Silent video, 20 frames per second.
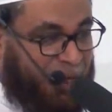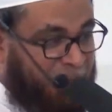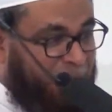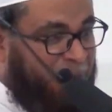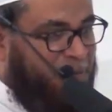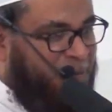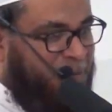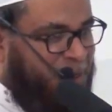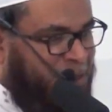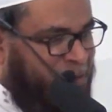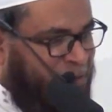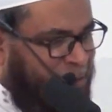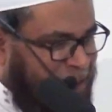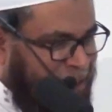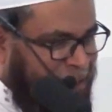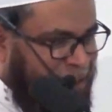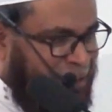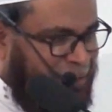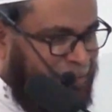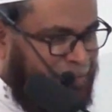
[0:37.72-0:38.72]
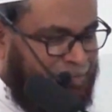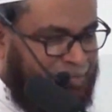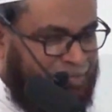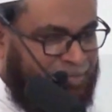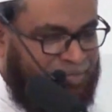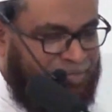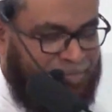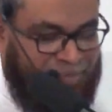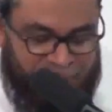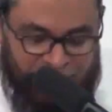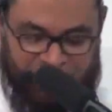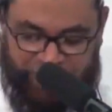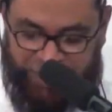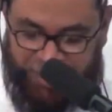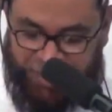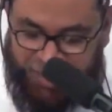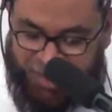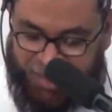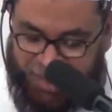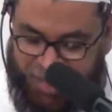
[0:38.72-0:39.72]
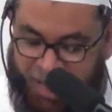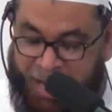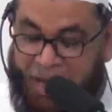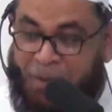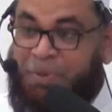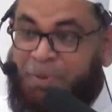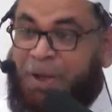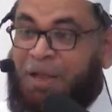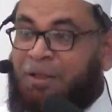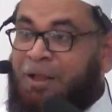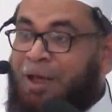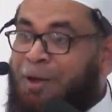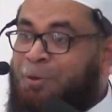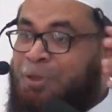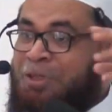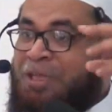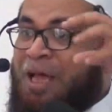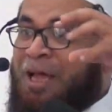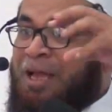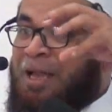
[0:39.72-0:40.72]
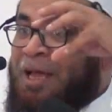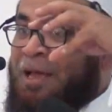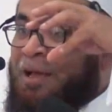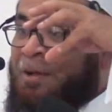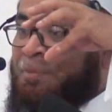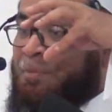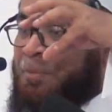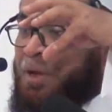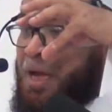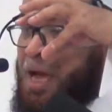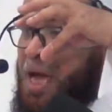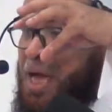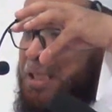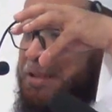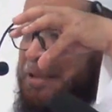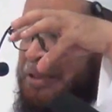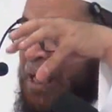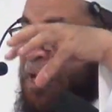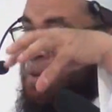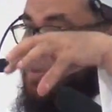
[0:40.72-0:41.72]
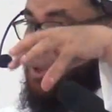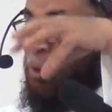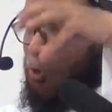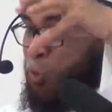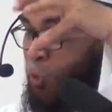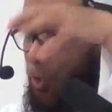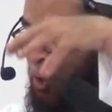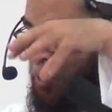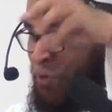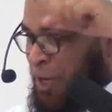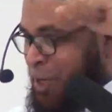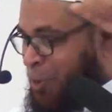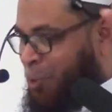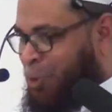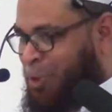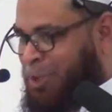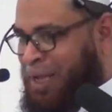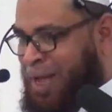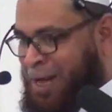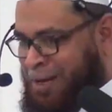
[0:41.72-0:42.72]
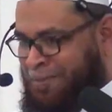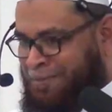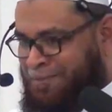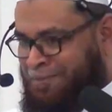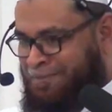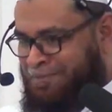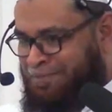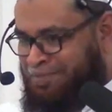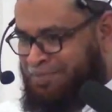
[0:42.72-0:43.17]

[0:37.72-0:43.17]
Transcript: பெருமை வந்து விட்டது அப்போ அல்லாஹு தாலா அஹாபில் தோல்வியை கொடுத்தான்